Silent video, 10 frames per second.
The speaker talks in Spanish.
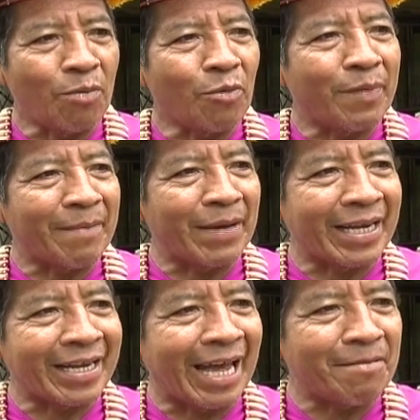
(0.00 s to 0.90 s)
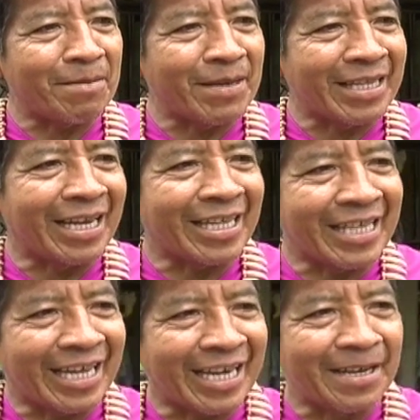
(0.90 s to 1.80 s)
a, vivir de, la
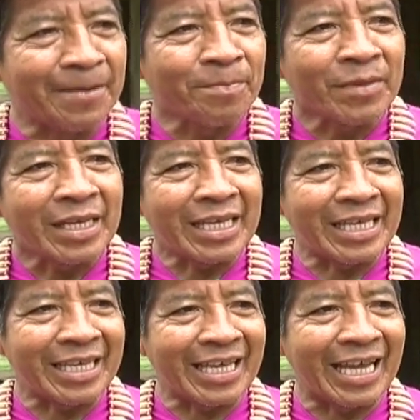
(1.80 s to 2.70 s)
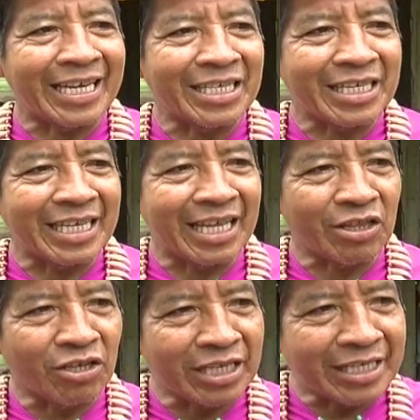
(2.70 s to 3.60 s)
tierra. Y a respetar la eh, tierra
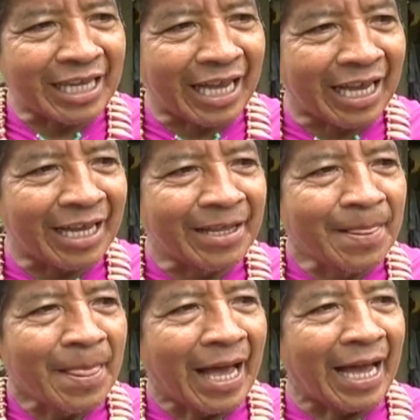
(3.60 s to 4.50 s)
también y a ah, defenderla.